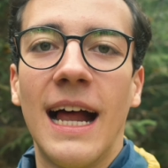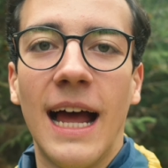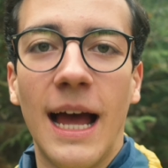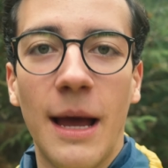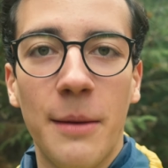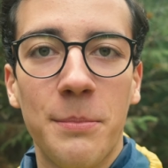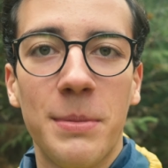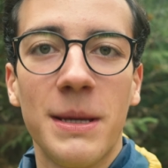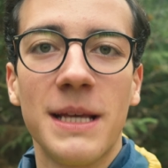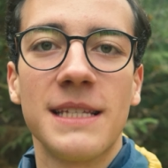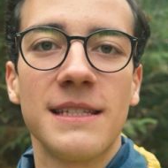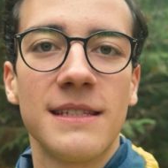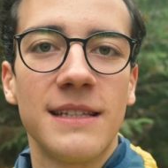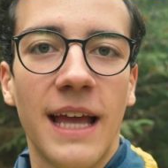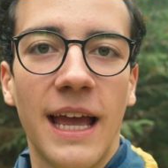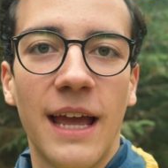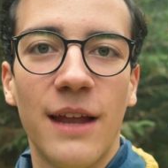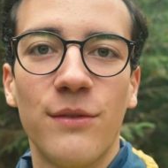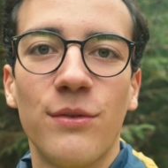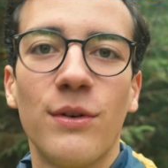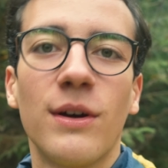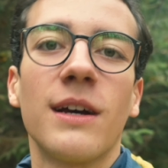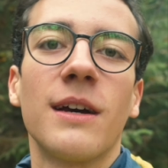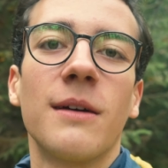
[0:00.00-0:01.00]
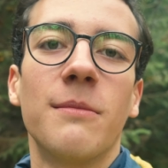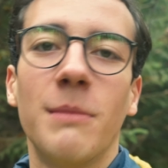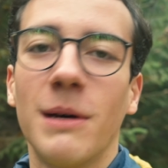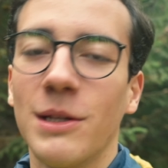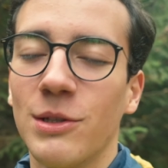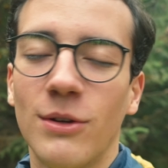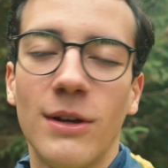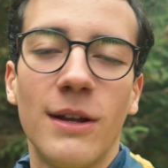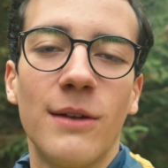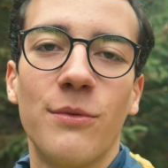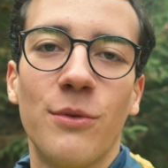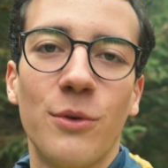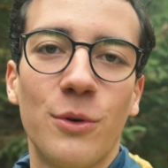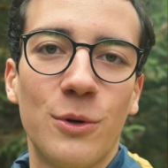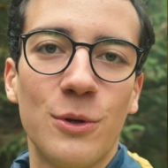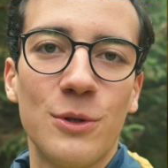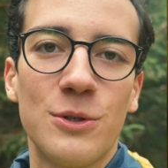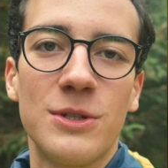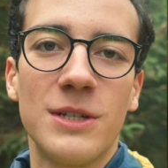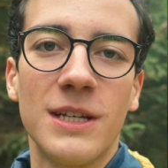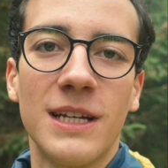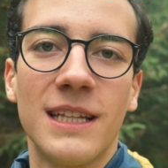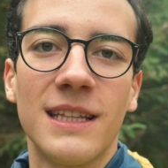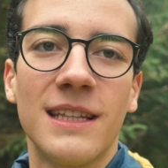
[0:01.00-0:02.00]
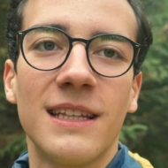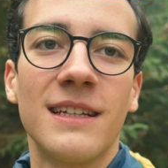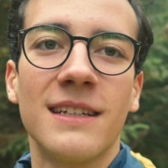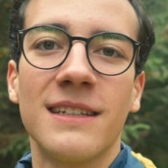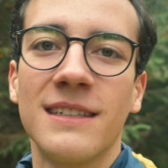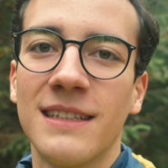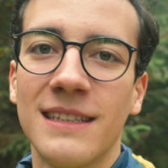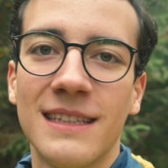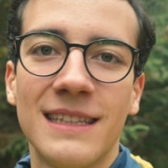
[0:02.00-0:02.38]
Am besten einfach manuell fokussieren,